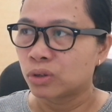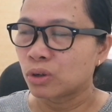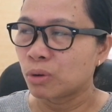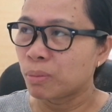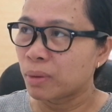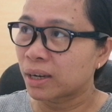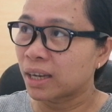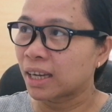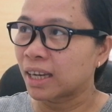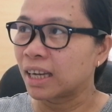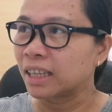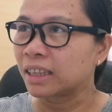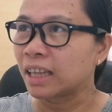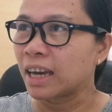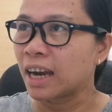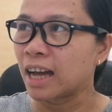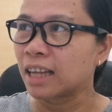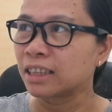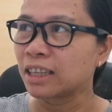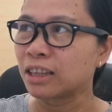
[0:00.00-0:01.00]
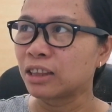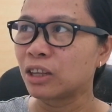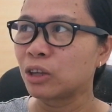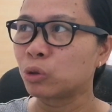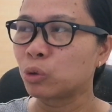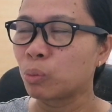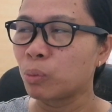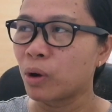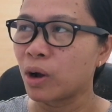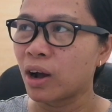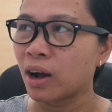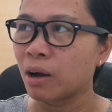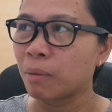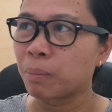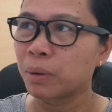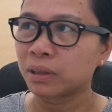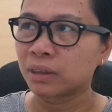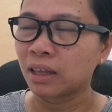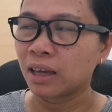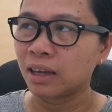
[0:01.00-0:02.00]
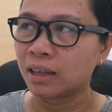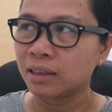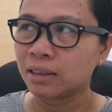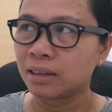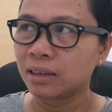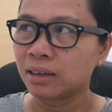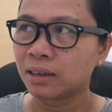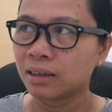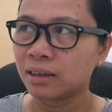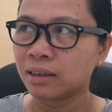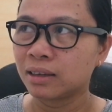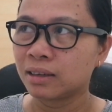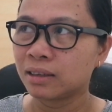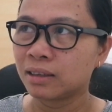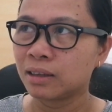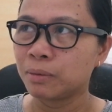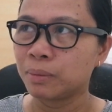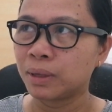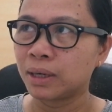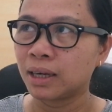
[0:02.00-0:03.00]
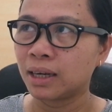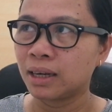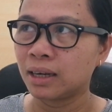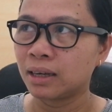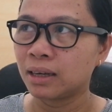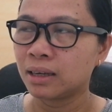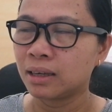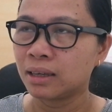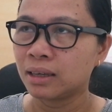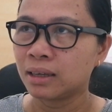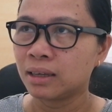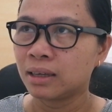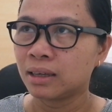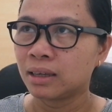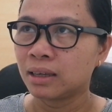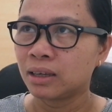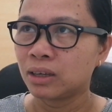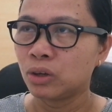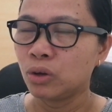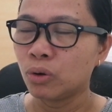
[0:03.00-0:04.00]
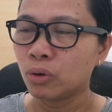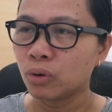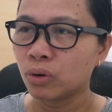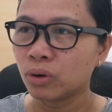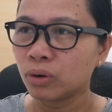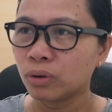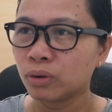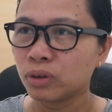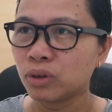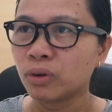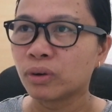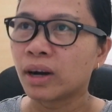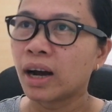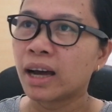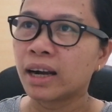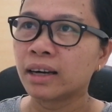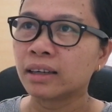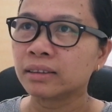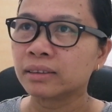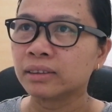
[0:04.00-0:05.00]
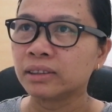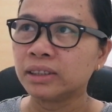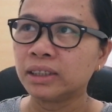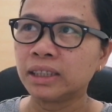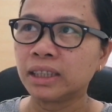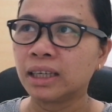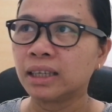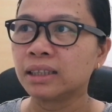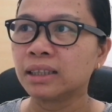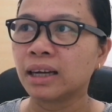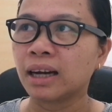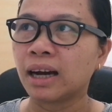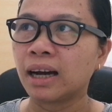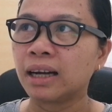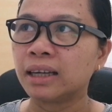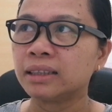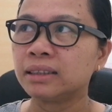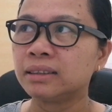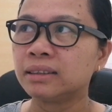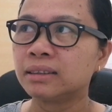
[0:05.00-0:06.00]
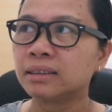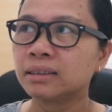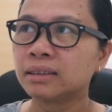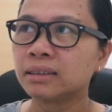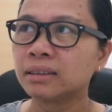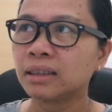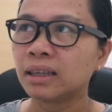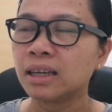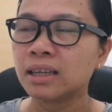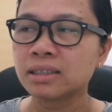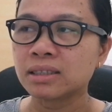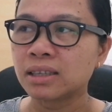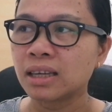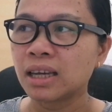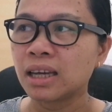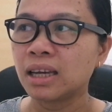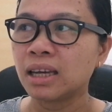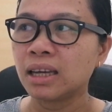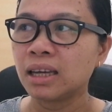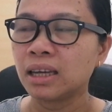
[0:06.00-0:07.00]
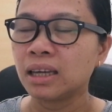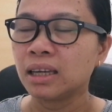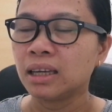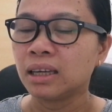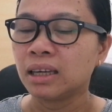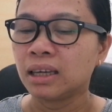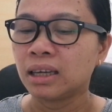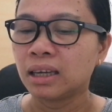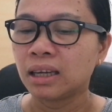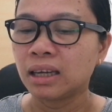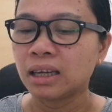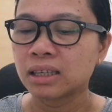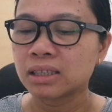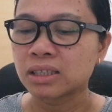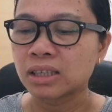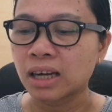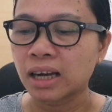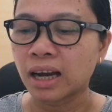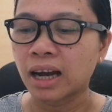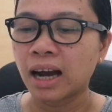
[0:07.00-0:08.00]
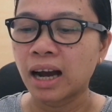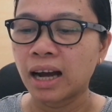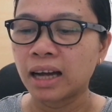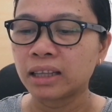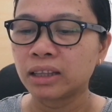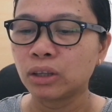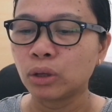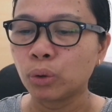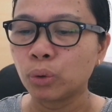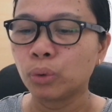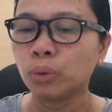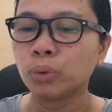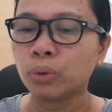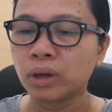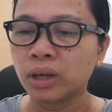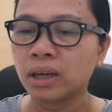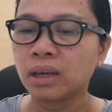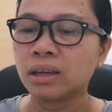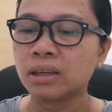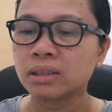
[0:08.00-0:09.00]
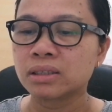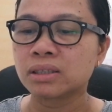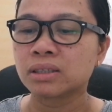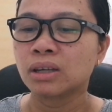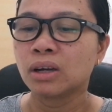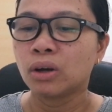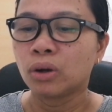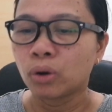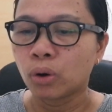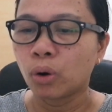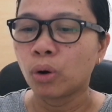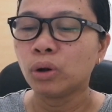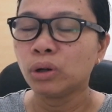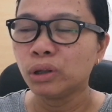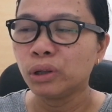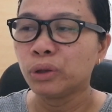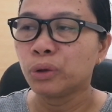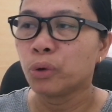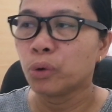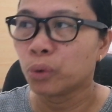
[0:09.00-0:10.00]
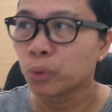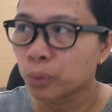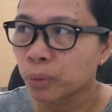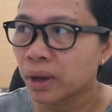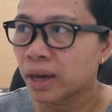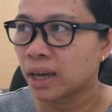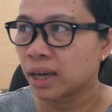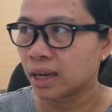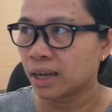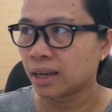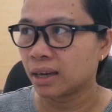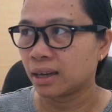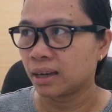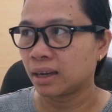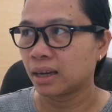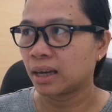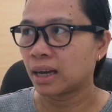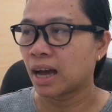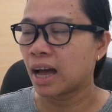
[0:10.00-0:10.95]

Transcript: So, makikita natin dito mga kapatid, di ba na, yung, yung character ng God is He is a God who is all-knowing.